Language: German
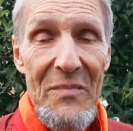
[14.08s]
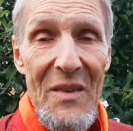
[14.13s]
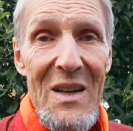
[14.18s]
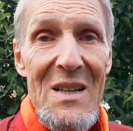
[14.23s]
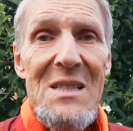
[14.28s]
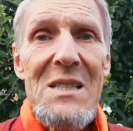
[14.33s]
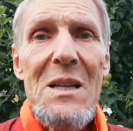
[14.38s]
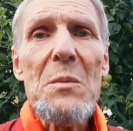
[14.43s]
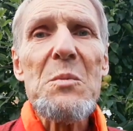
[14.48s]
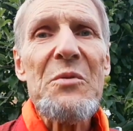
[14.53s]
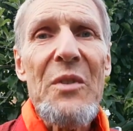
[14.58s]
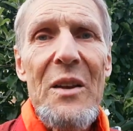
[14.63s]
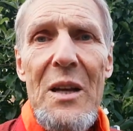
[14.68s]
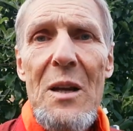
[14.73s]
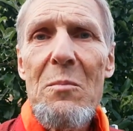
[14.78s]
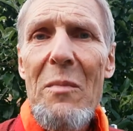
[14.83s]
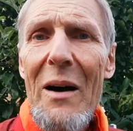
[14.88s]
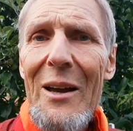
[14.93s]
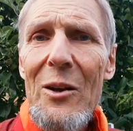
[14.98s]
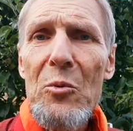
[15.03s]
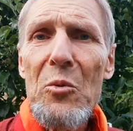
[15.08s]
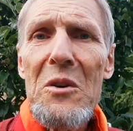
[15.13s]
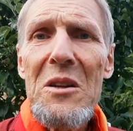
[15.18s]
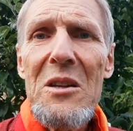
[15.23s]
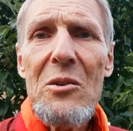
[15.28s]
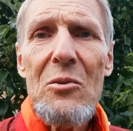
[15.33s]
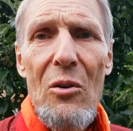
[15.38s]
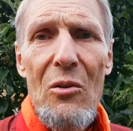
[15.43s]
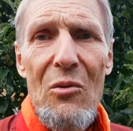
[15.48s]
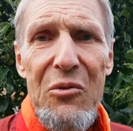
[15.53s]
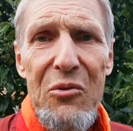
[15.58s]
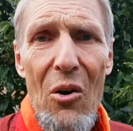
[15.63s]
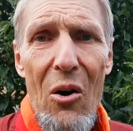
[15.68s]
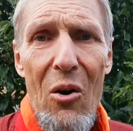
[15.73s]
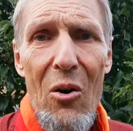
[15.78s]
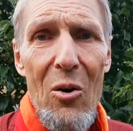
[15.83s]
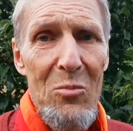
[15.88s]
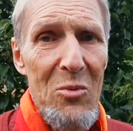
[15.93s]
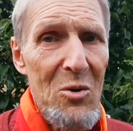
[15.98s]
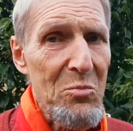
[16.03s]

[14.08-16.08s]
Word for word: Selbst wenn die Meinung nicht konform